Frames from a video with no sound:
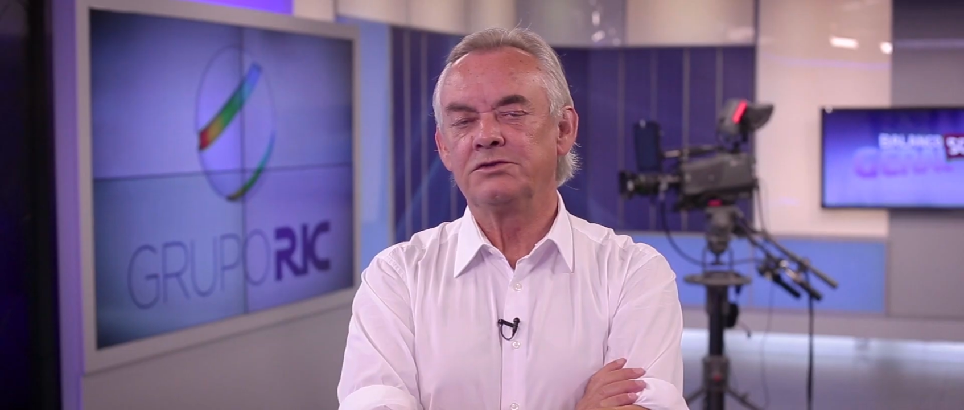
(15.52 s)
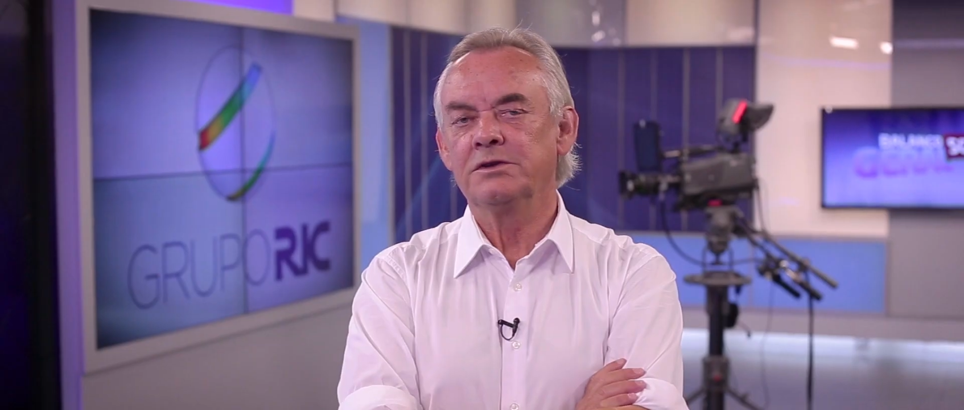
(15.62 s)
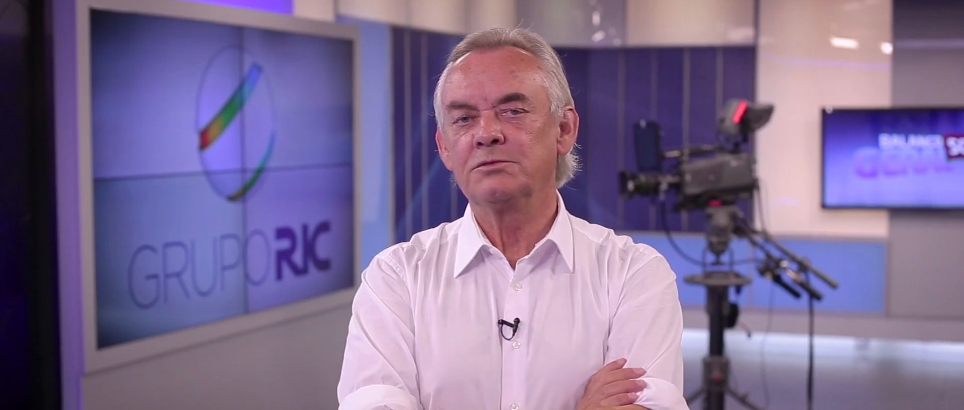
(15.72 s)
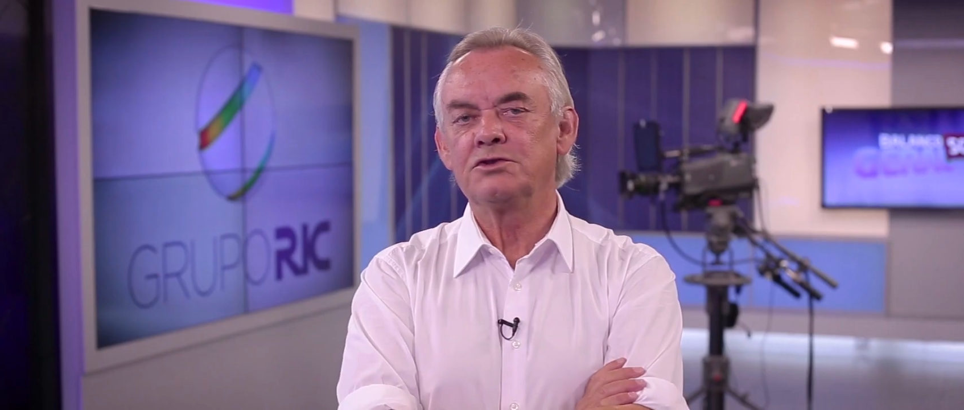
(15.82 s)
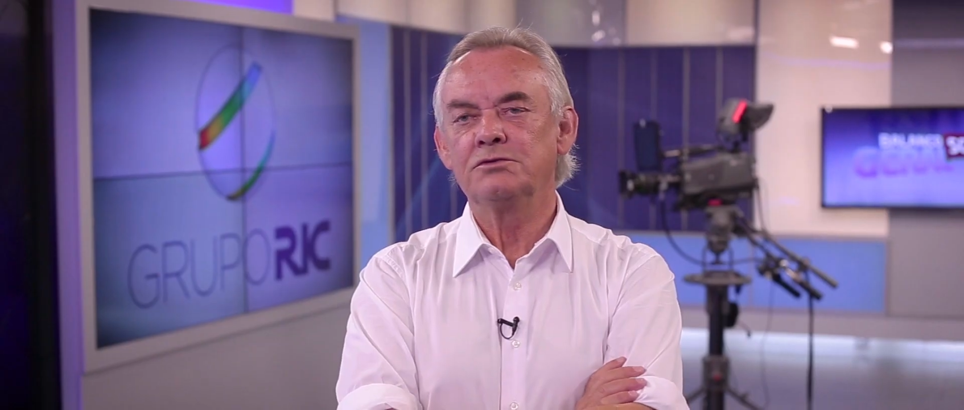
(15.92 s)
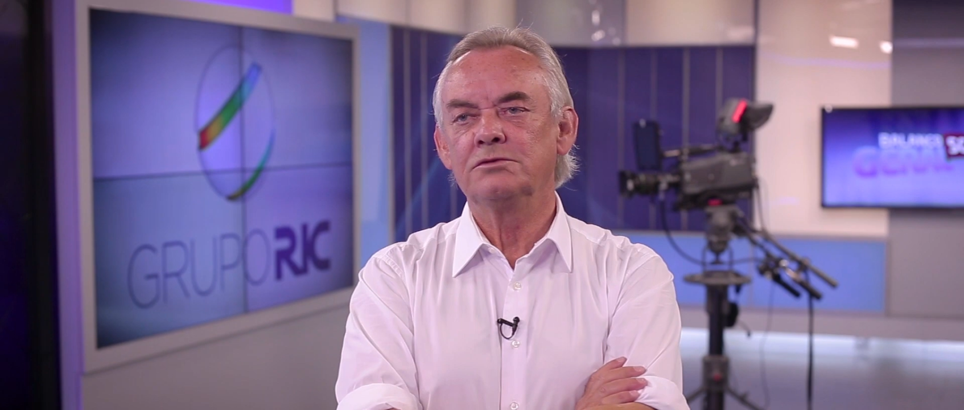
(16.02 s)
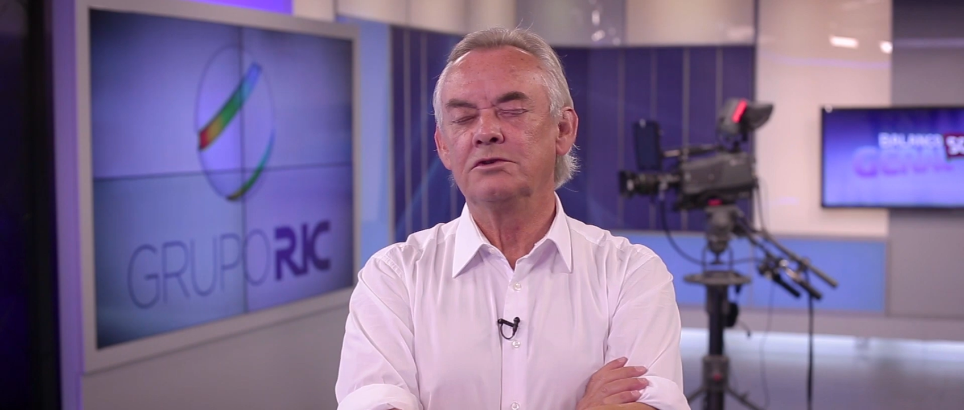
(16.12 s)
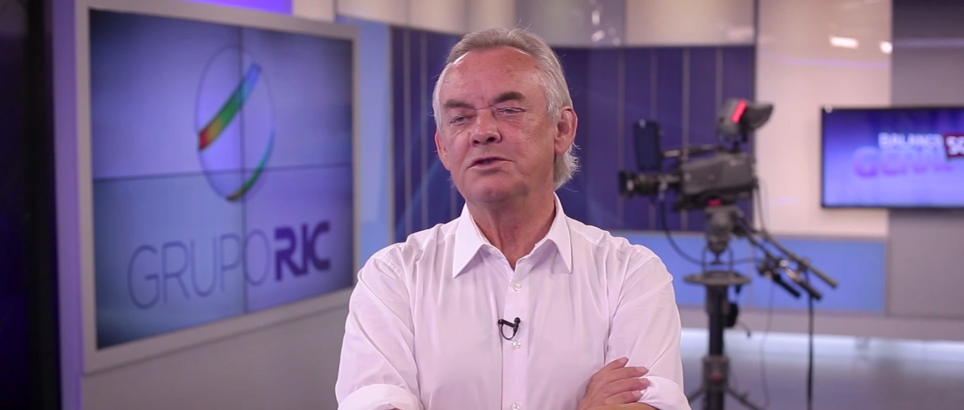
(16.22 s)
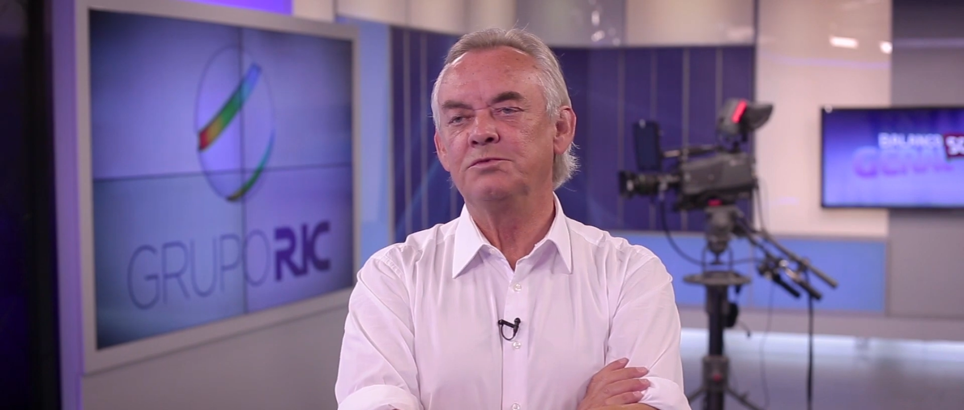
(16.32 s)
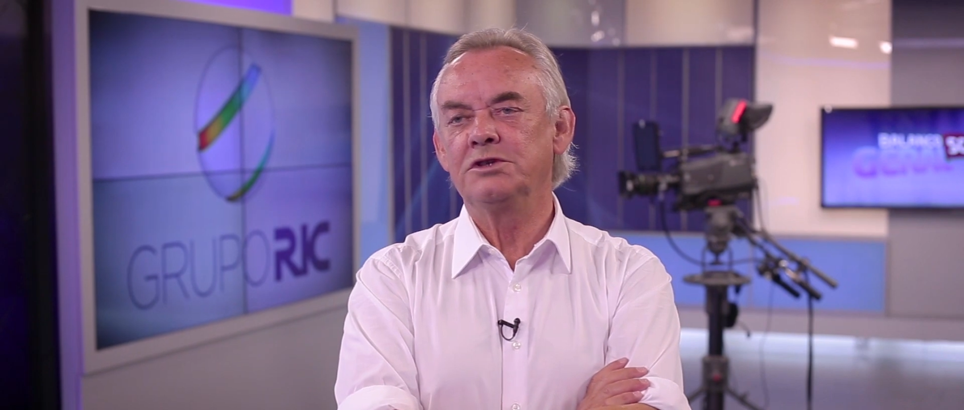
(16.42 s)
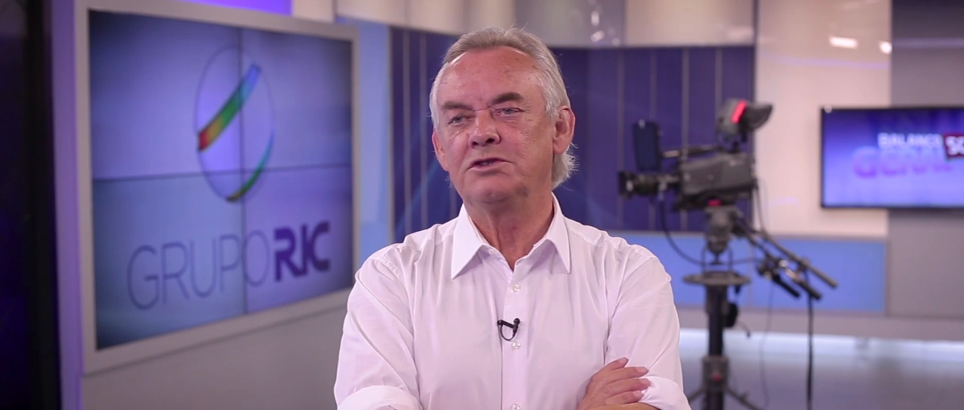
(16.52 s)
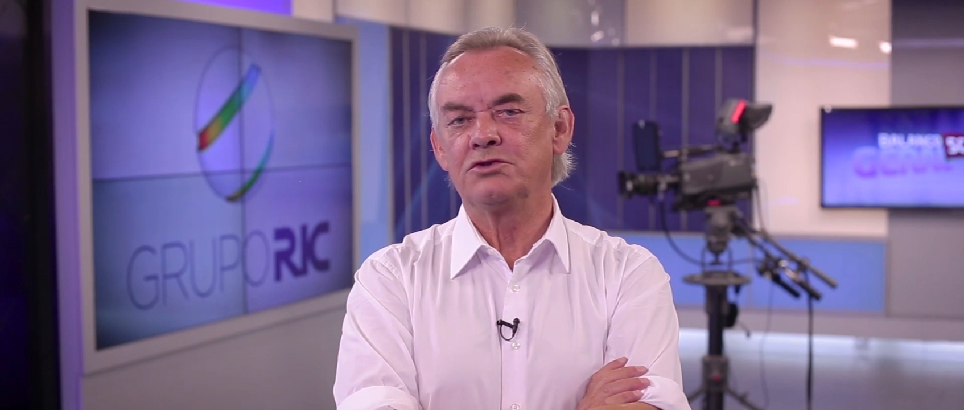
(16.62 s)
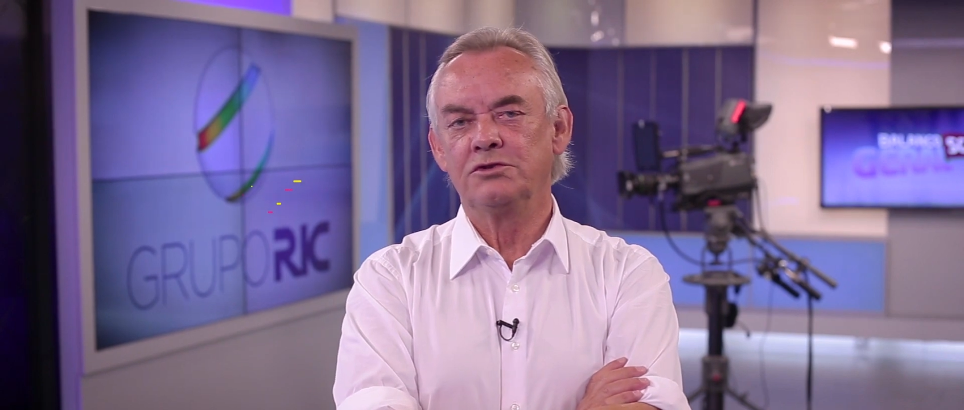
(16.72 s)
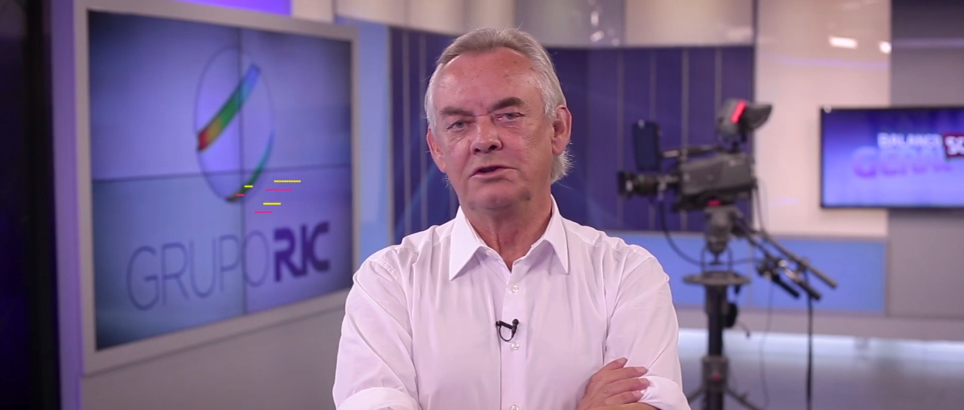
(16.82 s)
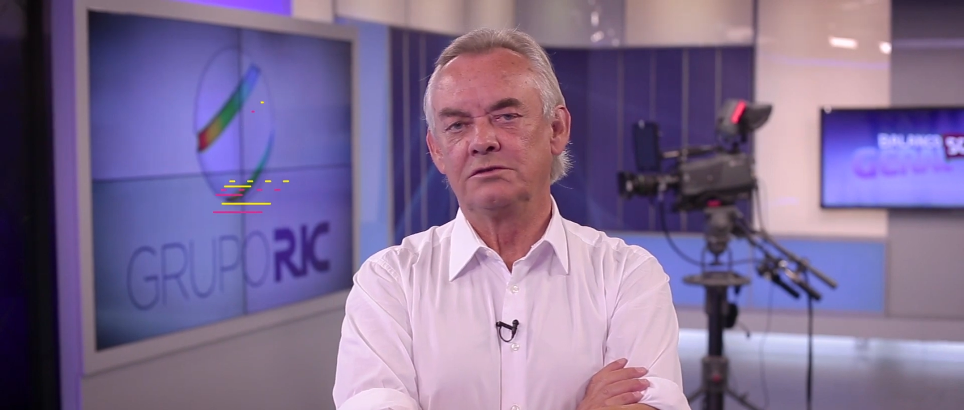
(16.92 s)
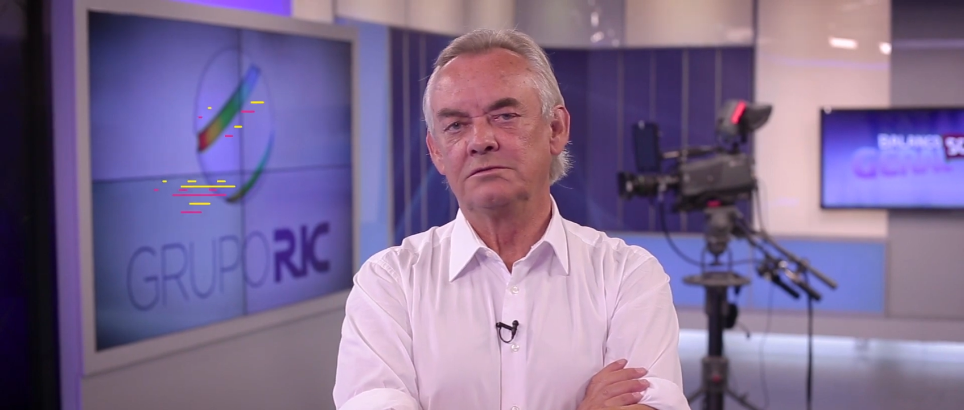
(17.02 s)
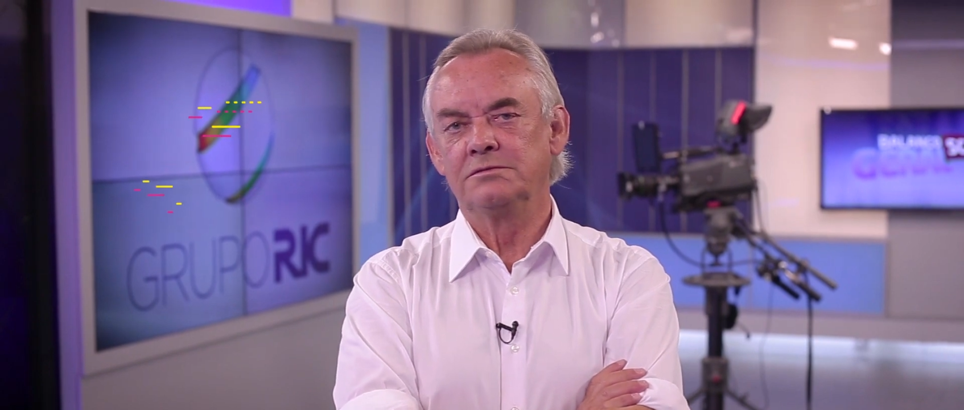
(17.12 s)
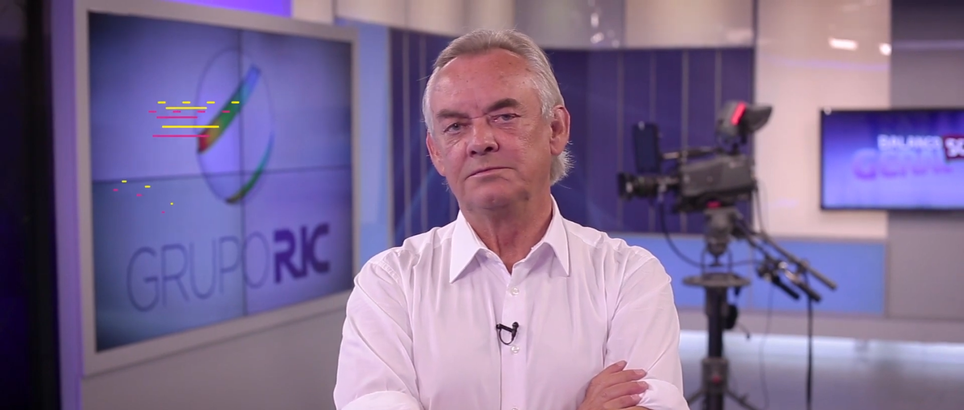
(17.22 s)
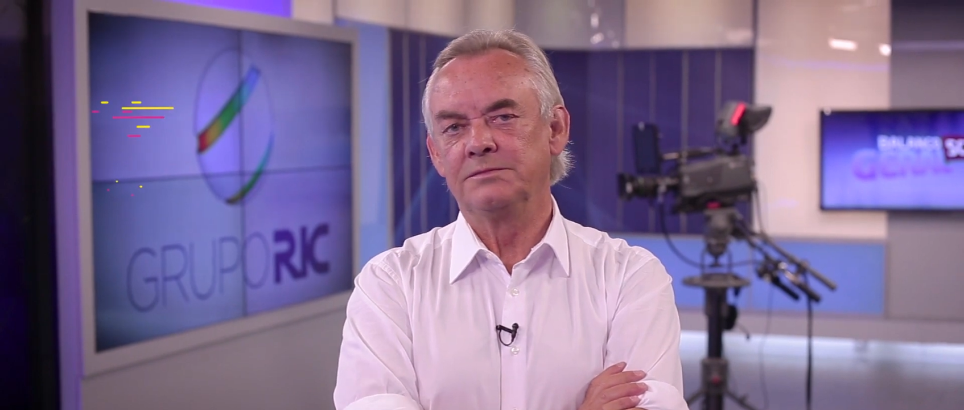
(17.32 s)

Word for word: tivemos um 2018